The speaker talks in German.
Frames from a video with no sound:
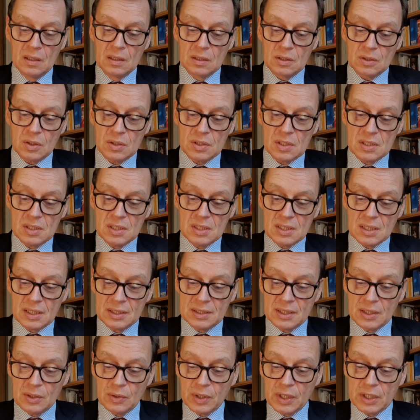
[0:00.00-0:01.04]
Trotz dieser
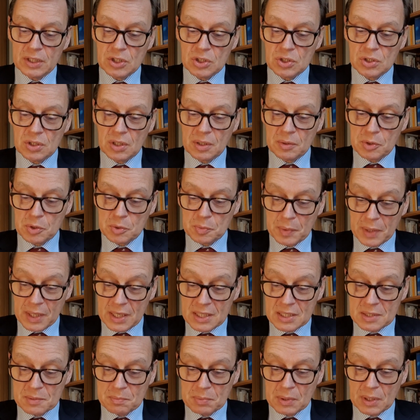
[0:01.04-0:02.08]
theoretischen
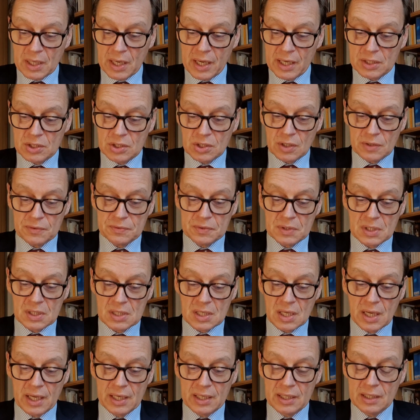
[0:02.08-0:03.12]
Gesprächsbereitschaft
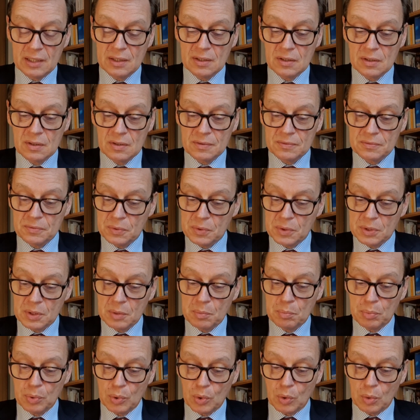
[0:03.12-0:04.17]
des Heiligen fühlte
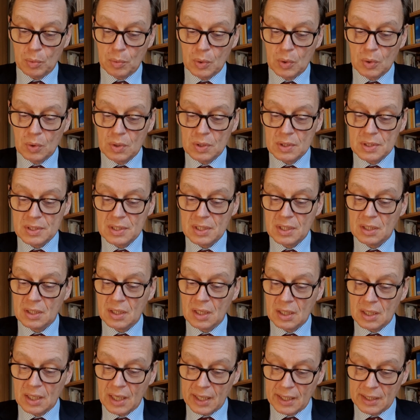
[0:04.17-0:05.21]
Probo sich
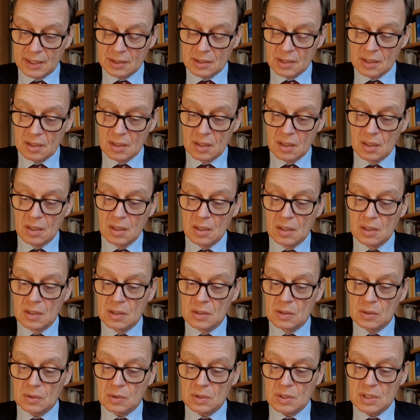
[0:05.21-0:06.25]
gekränkt
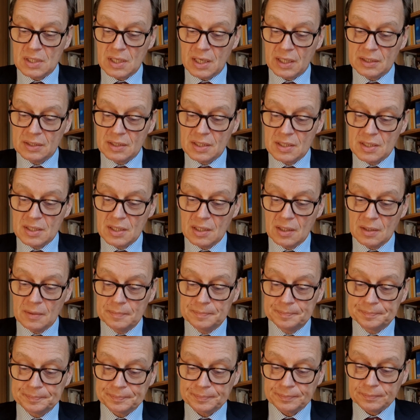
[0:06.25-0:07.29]
und sagte sich,
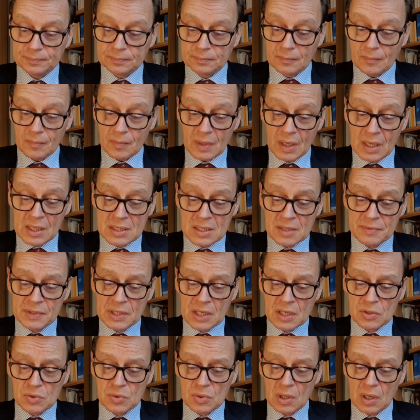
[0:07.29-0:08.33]
als er
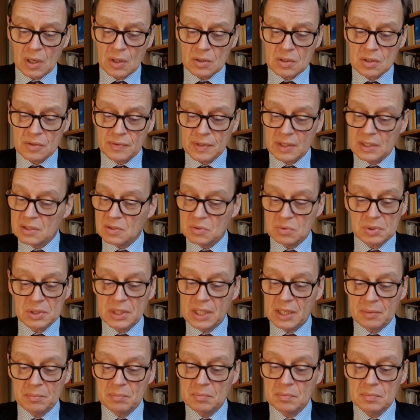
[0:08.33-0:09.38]
wieder zu Hause war, zu
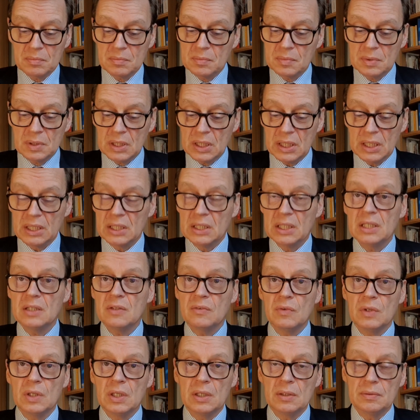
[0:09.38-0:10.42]
dem gehe ich
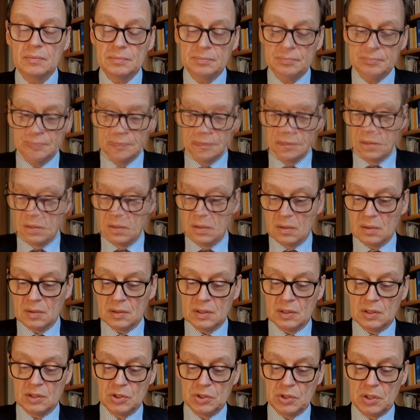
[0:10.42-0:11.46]
nicht wieder.
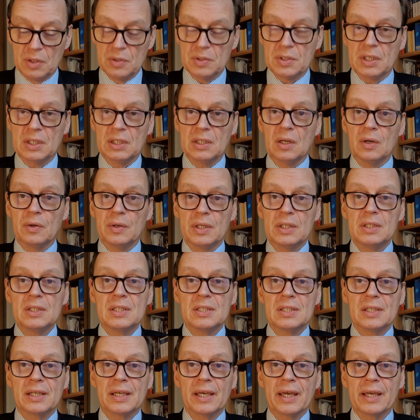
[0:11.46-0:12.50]
Und schauen Sie genau hin,
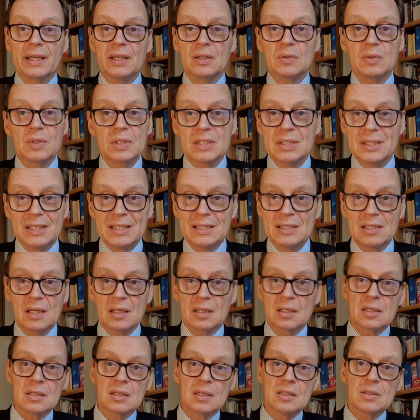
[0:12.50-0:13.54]
diese Kränkung ist nichts
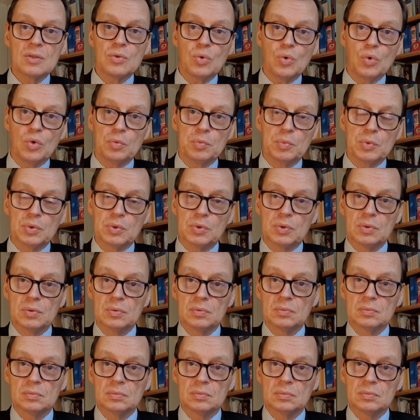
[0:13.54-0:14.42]
anderes als Hochmut.